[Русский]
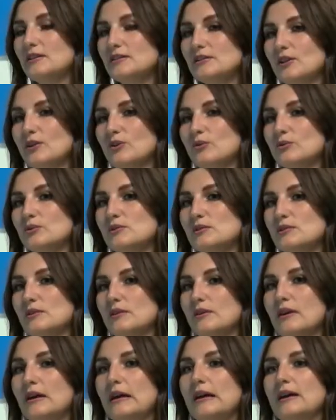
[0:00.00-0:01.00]

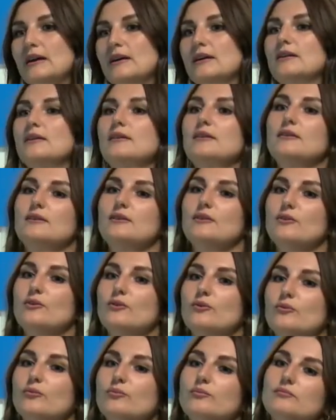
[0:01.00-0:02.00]
остается
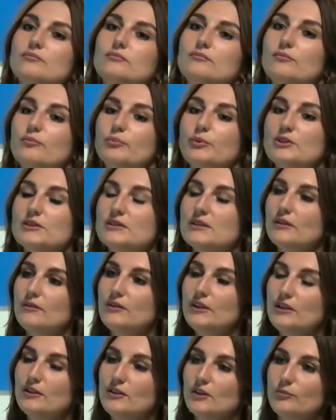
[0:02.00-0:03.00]
а,
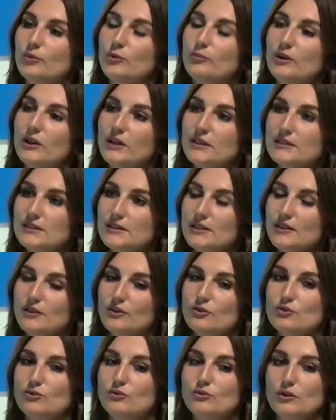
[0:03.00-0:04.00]
представление
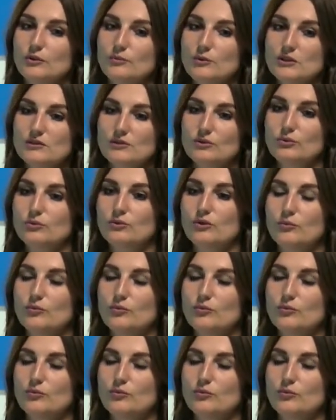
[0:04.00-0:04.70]
библиотеки, что это место, куда